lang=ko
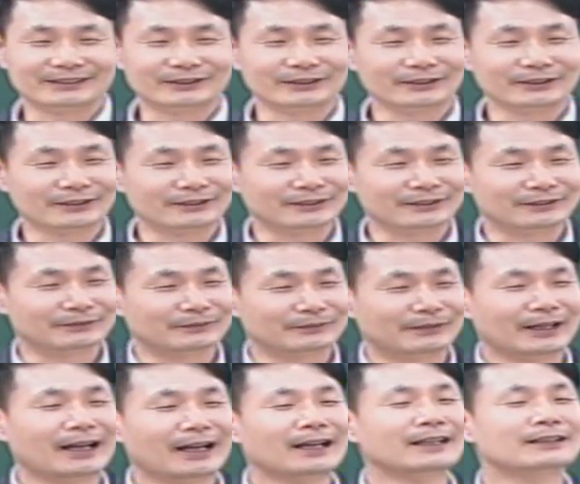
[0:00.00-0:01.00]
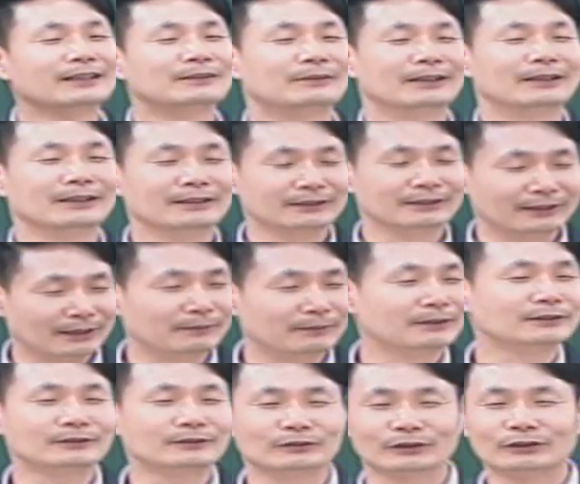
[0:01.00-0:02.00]
그 아이를 네 명
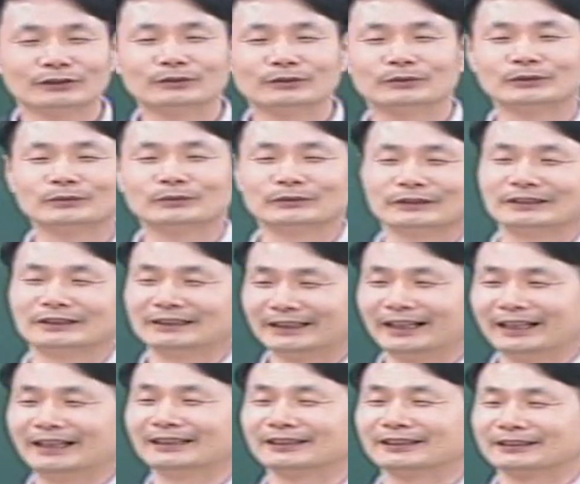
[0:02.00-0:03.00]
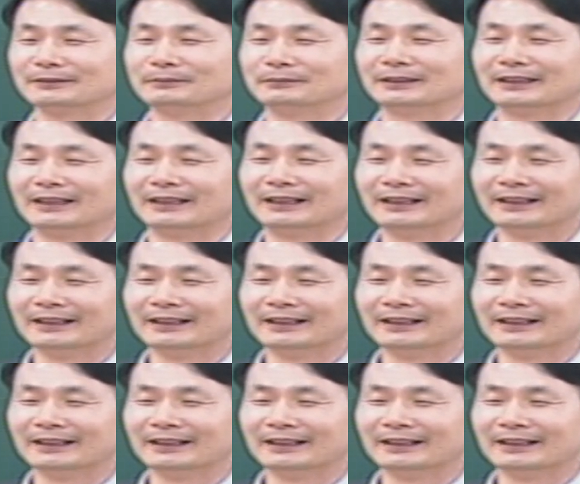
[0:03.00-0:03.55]
정도 키워보신 분들은 이해하실 겁니다.